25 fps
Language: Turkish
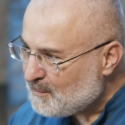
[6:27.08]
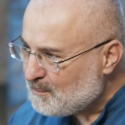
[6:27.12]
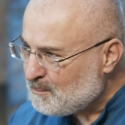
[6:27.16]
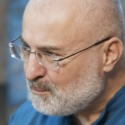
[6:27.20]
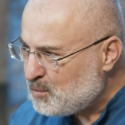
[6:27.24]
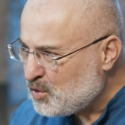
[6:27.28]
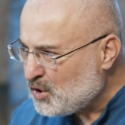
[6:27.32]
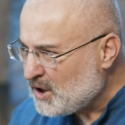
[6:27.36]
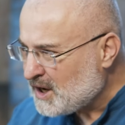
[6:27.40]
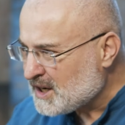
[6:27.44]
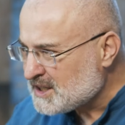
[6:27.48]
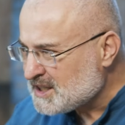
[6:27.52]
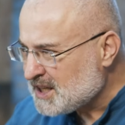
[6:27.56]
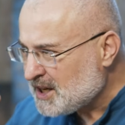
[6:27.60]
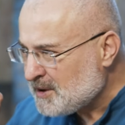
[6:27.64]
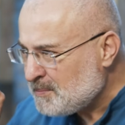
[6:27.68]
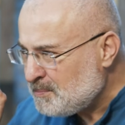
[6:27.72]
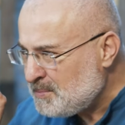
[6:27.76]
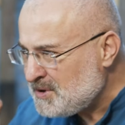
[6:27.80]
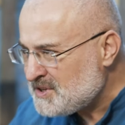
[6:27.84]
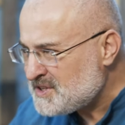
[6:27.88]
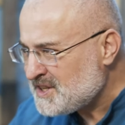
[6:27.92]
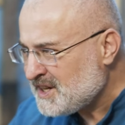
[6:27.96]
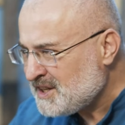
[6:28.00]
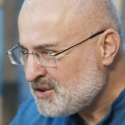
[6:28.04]

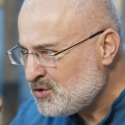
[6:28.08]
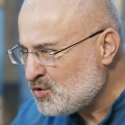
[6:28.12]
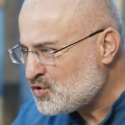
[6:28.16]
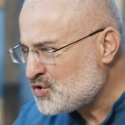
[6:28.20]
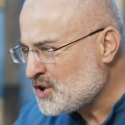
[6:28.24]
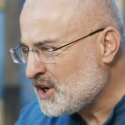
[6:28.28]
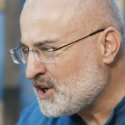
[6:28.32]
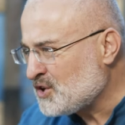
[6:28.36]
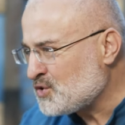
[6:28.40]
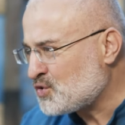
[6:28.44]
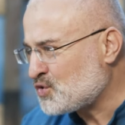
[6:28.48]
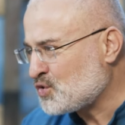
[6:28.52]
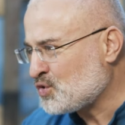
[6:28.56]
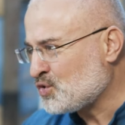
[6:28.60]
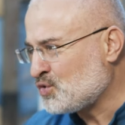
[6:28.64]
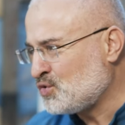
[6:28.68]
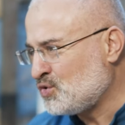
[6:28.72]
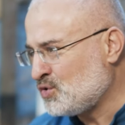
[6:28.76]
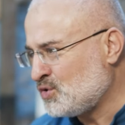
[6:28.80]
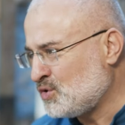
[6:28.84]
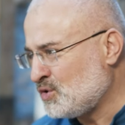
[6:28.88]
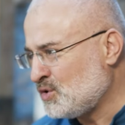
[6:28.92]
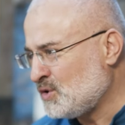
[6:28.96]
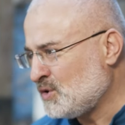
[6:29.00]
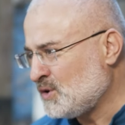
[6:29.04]
Burada bize düşen
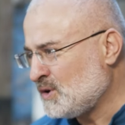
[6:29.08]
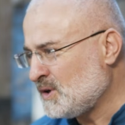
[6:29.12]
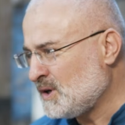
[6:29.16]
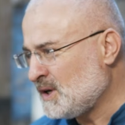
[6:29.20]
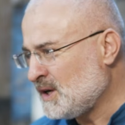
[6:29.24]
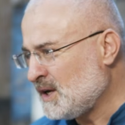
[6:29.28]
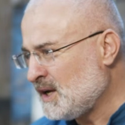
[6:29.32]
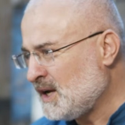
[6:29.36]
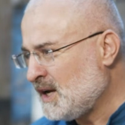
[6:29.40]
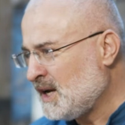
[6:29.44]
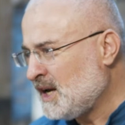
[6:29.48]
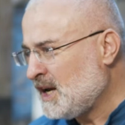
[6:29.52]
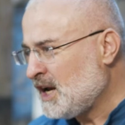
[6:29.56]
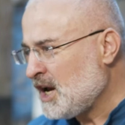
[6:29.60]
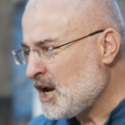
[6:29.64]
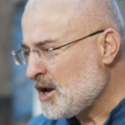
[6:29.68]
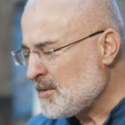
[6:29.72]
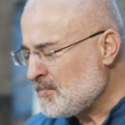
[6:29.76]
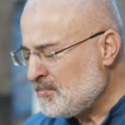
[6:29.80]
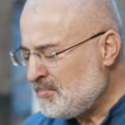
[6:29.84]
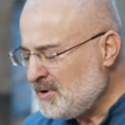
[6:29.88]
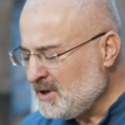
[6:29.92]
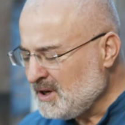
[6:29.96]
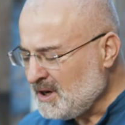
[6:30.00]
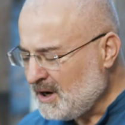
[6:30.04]
şudur.
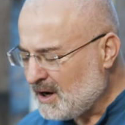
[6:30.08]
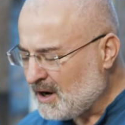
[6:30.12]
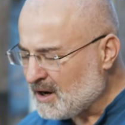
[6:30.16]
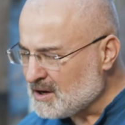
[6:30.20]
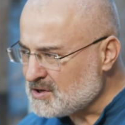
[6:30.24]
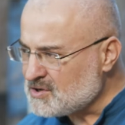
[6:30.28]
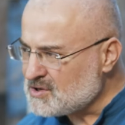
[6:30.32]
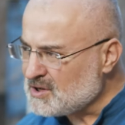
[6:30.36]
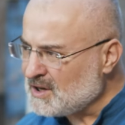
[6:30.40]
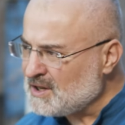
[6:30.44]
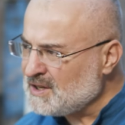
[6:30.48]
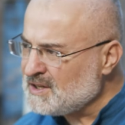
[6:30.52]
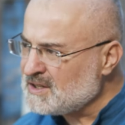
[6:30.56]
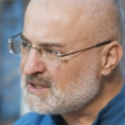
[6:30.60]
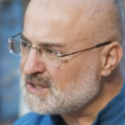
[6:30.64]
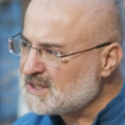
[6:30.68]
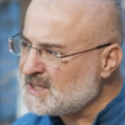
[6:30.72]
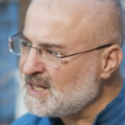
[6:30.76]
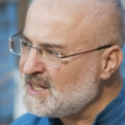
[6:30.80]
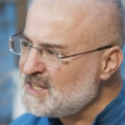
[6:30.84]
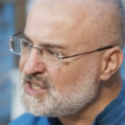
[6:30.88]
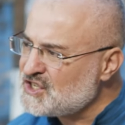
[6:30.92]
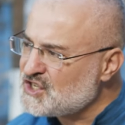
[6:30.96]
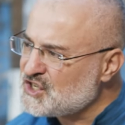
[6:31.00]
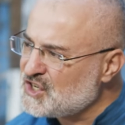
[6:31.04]
Bir
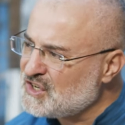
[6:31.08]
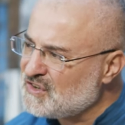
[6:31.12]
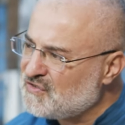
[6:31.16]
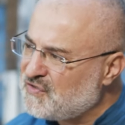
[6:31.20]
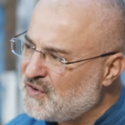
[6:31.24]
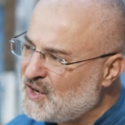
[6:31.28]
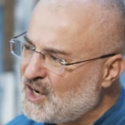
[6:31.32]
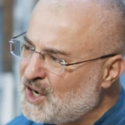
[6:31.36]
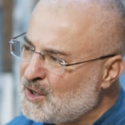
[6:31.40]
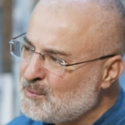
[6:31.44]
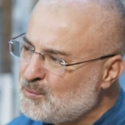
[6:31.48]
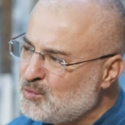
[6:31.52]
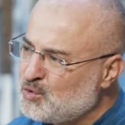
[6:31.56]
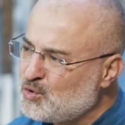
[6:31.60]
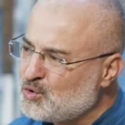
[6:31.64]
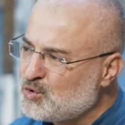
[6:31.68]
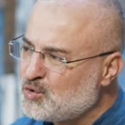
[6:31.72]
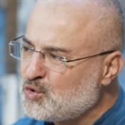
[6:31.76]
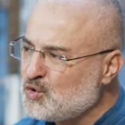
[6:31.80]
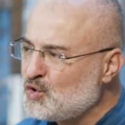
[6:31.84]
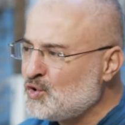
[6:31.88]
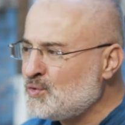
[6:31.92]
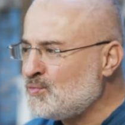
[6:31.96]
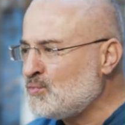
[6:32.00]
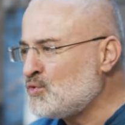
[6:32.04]
hastalıktan şifa
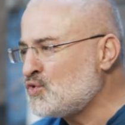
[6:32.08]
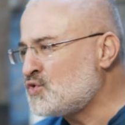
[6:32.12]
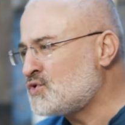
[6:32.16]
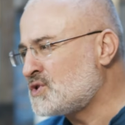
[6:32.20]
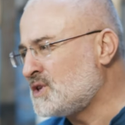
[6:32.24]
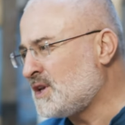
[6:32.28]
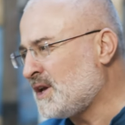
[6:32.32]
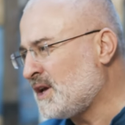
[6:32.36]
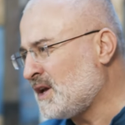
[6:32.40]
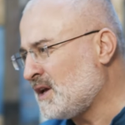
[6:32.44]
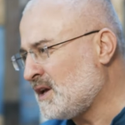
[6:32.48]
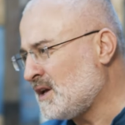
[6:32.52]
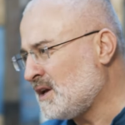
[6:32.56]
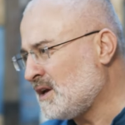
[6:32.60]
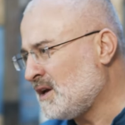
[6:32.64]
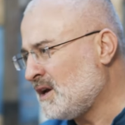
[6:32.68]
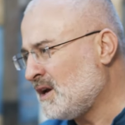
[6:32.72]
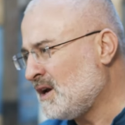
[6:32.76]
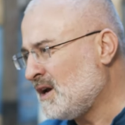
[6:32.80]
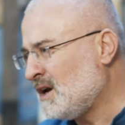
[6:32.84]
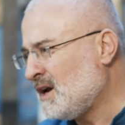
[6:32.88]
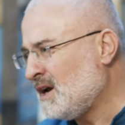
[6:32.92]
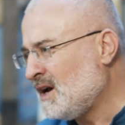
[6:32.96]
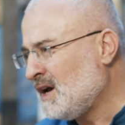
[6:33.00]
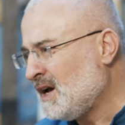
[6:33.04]
bulduğumuzda
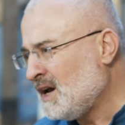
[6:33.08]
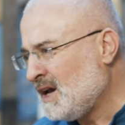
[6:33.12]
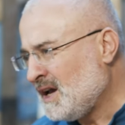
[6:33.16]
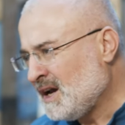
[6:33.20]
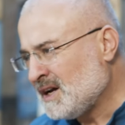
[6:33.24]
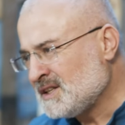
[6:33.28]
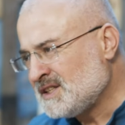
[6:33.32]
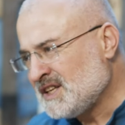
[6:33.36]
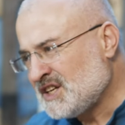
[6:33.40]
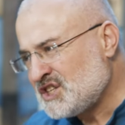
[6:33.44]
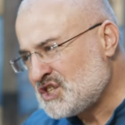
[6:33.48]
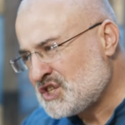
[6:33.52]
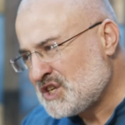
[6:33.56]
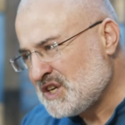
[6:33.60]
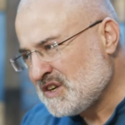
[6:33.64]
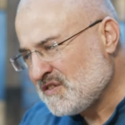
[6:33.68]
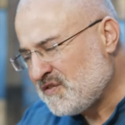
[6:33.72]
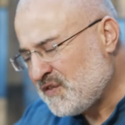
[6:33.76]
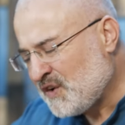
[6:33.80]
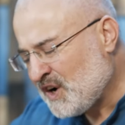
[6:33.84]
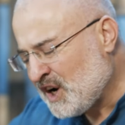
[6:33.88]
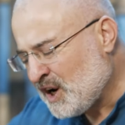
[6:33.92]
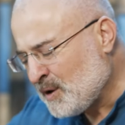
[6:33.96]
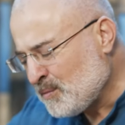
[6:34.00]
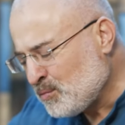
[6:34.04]
ya da
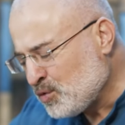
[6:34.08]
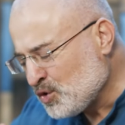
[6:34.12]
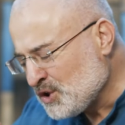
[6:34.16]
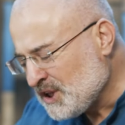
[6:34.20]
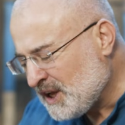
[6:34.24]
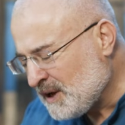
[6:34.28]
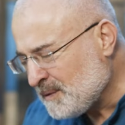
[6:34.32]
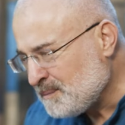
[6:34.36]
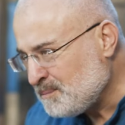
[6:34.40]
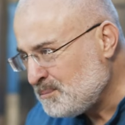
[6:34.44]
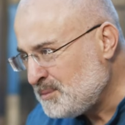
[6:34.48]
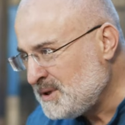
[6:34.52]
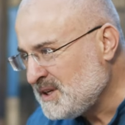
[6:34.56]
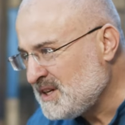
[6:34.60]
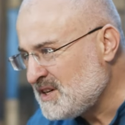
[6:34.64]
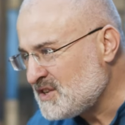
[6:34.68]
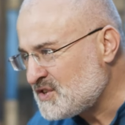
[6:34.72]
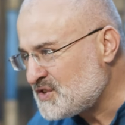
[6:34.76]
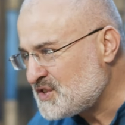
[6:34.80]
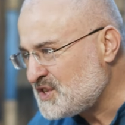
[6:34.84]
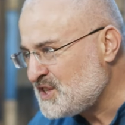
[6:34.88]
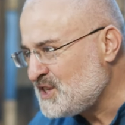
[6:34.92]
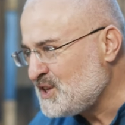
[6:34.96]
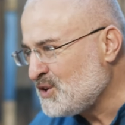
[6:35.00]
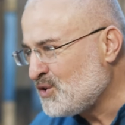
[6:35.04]
şifa bulan
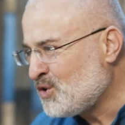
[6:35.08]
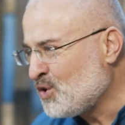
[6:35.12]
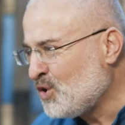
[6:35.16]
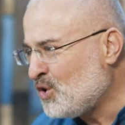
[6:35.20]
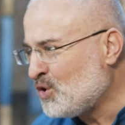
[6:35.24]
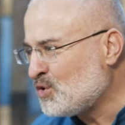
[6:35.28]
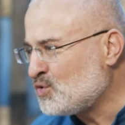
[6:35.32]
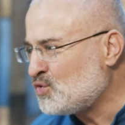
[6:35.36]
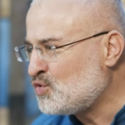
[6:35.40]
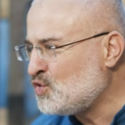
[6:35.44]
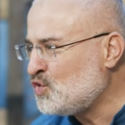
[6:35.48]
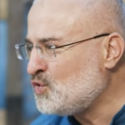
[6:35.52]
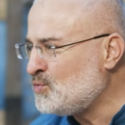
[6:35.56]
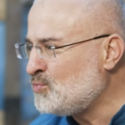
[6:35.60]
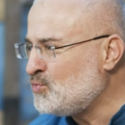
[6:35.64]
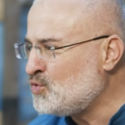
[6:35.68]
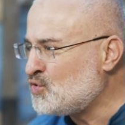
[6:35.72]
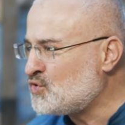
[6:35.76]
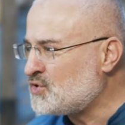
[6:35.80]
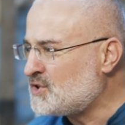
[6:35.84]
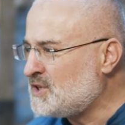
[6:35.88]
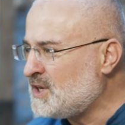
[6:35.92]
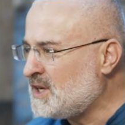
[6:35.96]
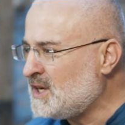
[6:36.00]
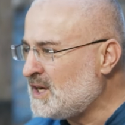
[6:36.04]
birisini
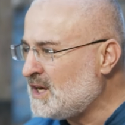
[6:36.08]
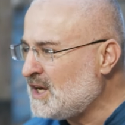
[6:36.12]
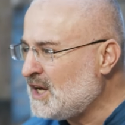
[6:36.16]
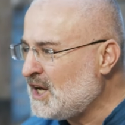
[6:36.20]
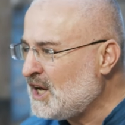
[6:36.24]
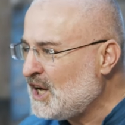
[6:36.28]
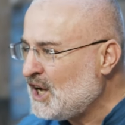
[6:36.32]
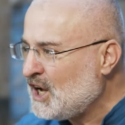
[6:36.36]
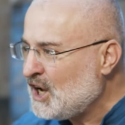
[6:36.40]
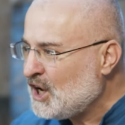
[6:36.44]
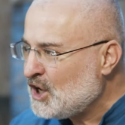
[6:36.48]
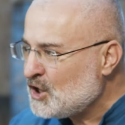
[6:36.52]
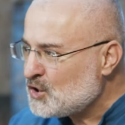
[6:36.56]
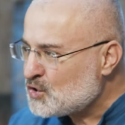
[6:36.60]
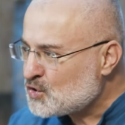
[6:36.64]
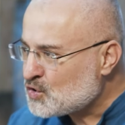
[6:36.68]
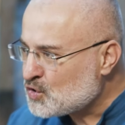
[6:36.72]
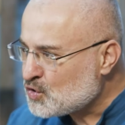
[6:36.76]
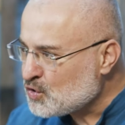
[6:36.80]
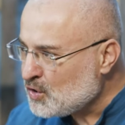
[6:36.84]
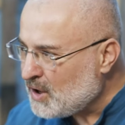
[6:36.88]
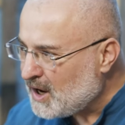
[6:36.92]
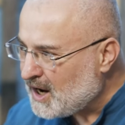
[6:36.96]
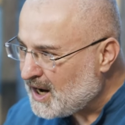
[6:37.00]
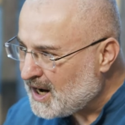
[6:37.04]
gördüğümüzde
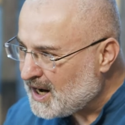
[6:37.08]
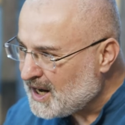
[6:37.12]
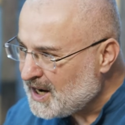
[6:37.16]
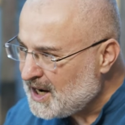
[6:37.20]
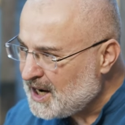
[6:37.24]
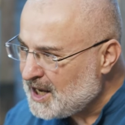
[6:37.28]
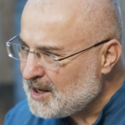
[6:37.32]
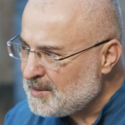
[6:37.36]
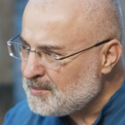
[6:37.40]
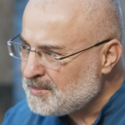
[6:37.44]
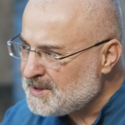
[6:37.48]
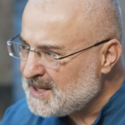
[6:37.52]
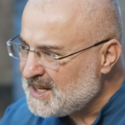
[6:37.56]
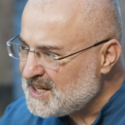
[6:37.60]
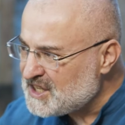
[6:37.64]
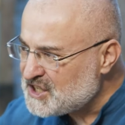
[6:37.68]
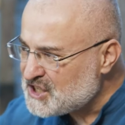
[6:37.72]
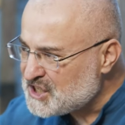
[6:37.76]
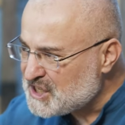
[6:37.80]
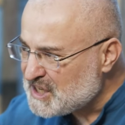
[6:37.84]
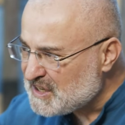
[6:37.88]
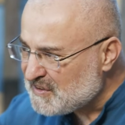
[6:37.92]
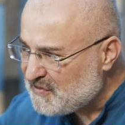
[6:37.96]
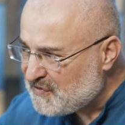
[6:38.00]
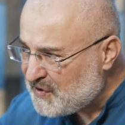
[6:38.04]
şu alemde
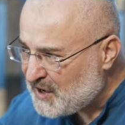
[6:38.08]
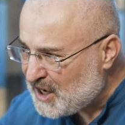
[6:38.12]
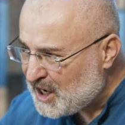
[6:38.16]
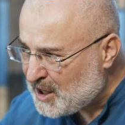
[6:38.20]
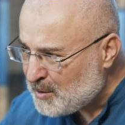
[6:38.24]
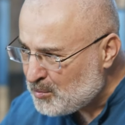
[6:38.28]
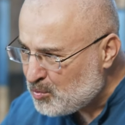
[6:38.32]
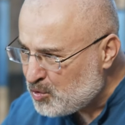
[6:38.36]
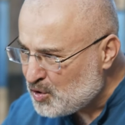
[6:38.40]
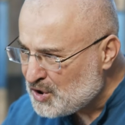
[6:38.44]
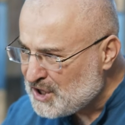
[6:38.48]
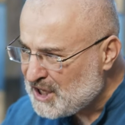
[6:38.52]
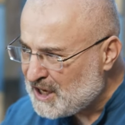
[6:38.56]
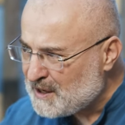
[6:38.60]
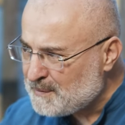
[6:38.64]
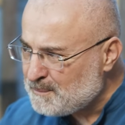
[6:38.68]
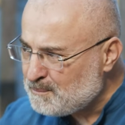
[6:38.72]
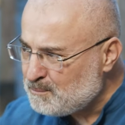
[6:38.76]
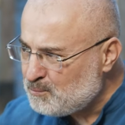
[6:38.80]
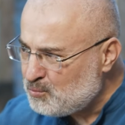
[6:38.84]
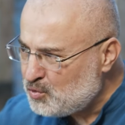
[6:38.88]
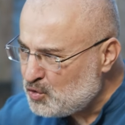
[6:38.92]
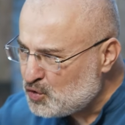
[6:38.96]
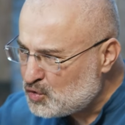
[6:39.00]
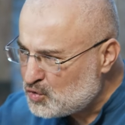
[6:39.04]
şifa
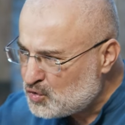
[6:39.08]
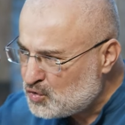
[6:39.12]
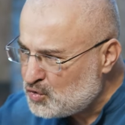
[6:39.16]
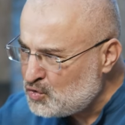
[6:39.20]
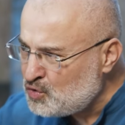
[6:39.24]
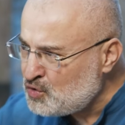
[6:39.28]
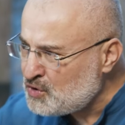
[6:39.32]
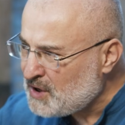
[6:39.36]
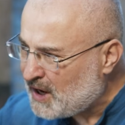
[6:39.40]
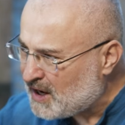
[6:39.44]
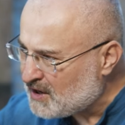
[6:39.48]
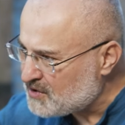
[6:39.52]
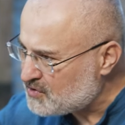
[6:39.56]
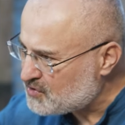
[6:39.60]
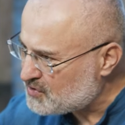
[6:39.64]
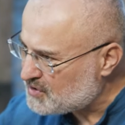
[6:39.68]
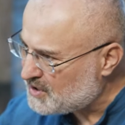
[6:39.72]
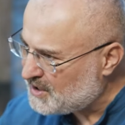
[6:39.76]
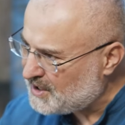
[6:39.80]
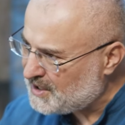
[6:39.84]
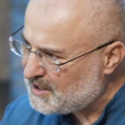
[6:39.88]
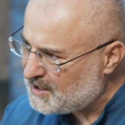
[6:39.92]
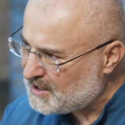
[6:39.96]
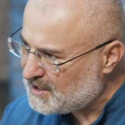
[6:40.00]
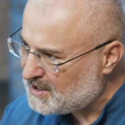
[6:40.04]
bulan bütün
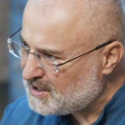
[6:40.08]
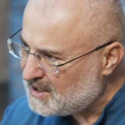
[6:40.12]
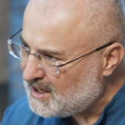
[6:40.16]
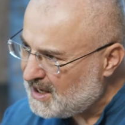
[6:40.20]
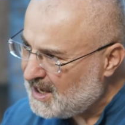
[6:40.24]
hastalar